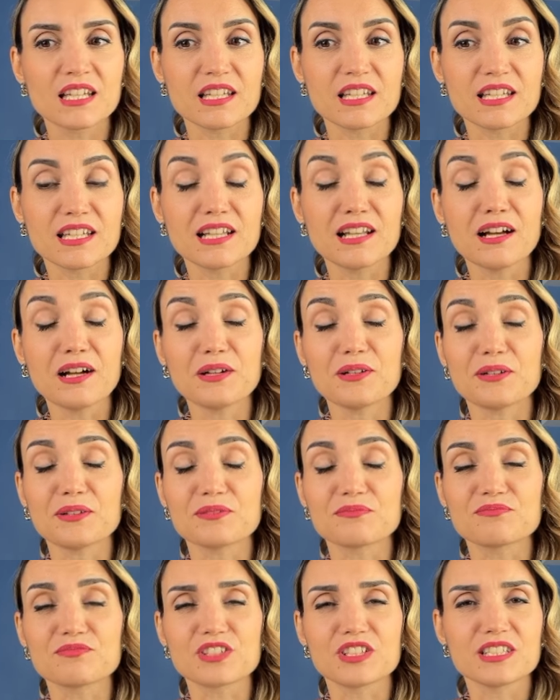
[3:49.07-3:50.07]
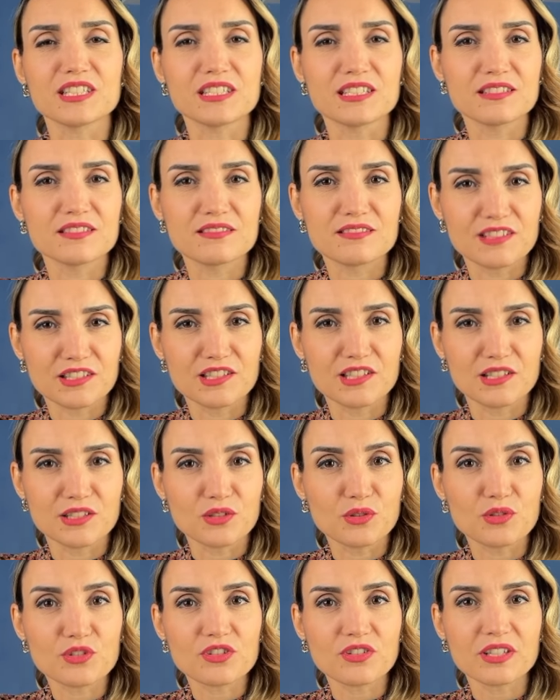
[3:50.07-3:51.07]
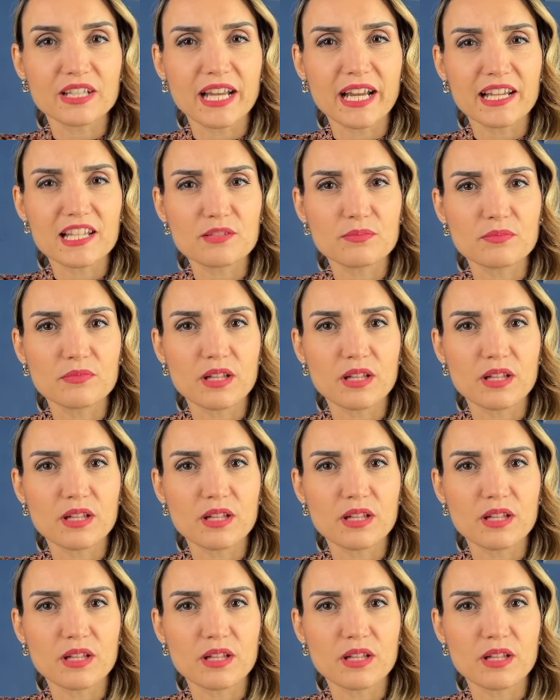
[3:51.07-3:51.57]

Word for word: Et là, j'ai dit, j'ai dit Coach en charisme